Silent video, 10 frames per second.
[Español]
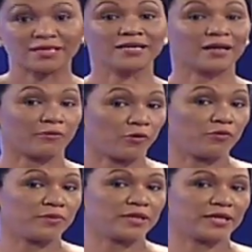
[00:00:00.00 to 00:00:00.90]
grabó
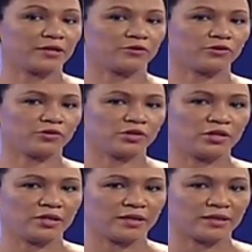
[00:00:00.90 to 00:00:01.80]
un video
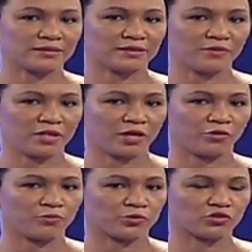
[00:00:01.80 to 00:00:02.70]
y en ese
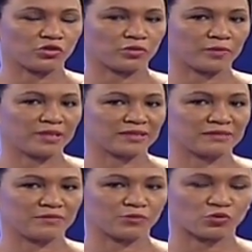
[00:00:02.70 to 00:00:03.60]
video y posteriormente,
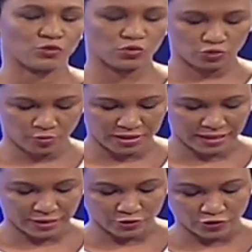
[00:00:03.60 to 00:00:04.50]
si vemos todos los
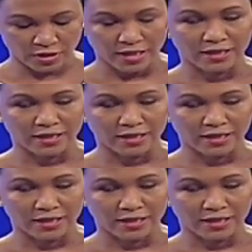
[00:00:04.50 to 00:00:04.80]
comentarios,